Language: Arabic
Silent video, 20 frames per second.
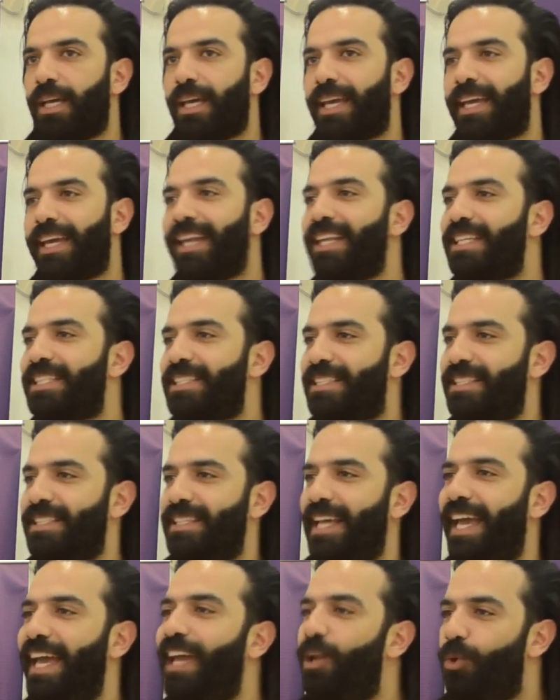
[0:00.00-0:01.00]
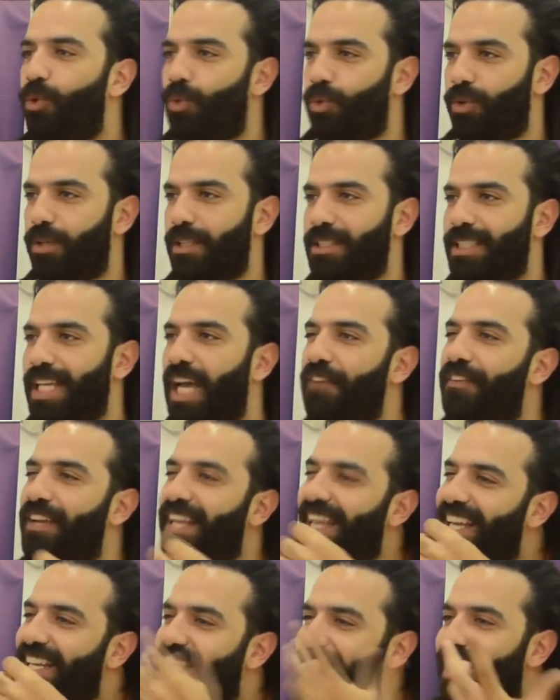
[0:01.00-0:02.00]
غلس حلو الصحفي
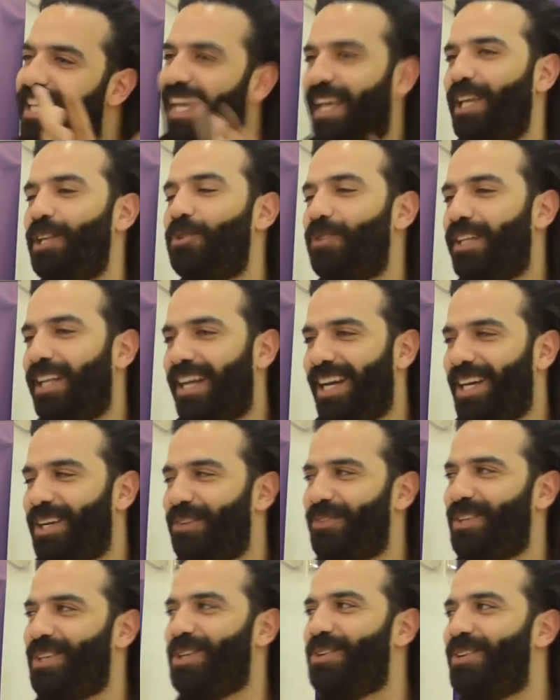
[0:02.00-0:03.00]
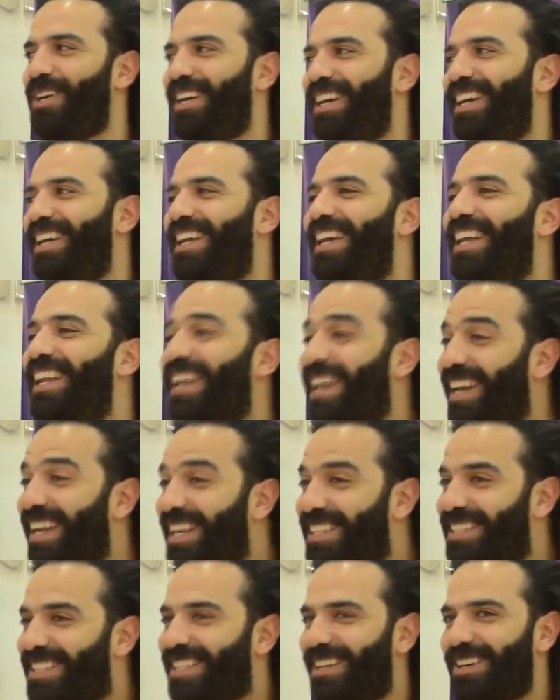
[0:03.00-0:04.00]
الغلس الحلو ده عارف اللي هو
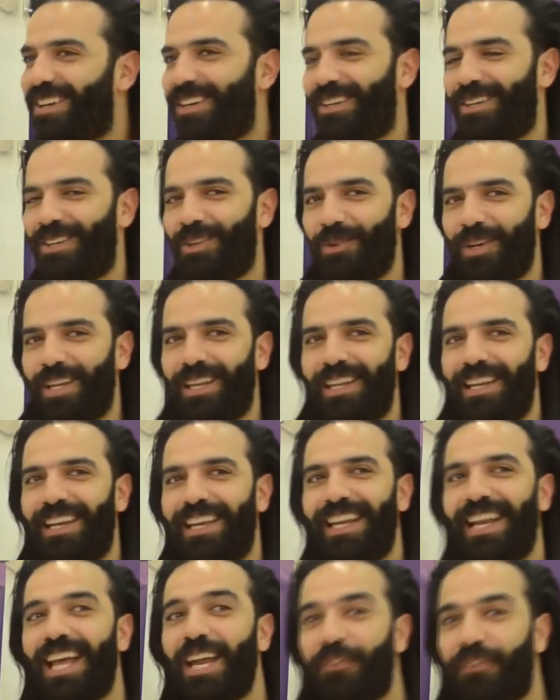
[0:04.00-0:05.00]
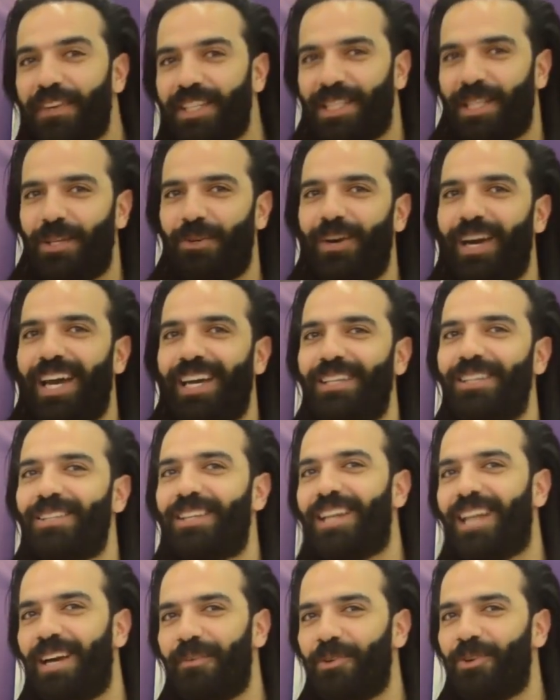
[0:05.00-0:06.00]
الغلس اه اللي هو اللي ينرفز الواحد
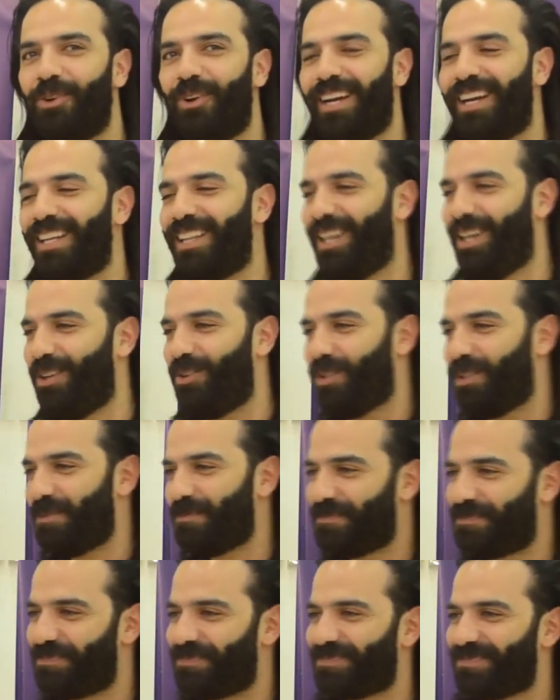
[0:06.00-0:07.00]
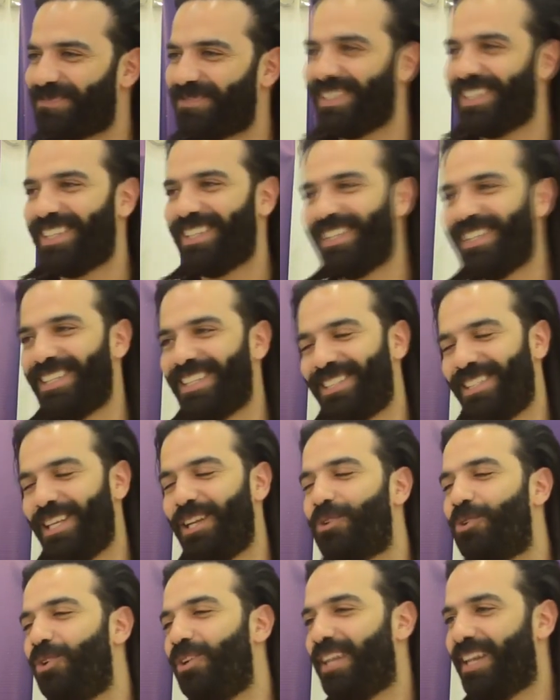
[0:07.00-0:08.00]
يطلع منه حاجات حلوه حبيبي
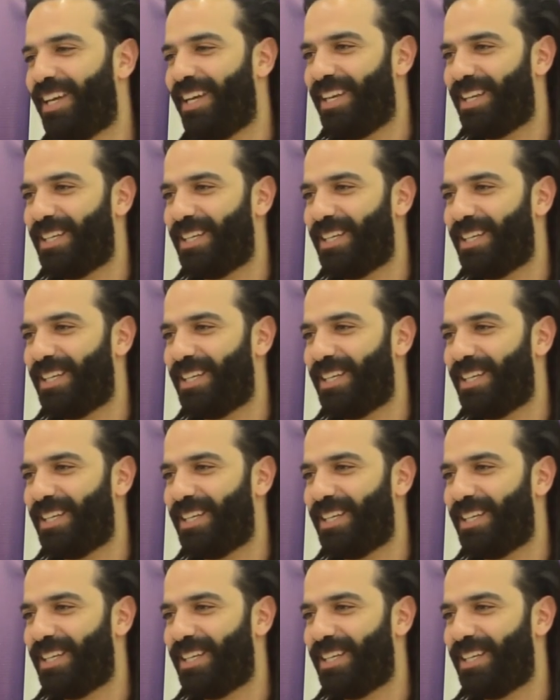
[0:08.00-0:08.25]
تستاهل كل خير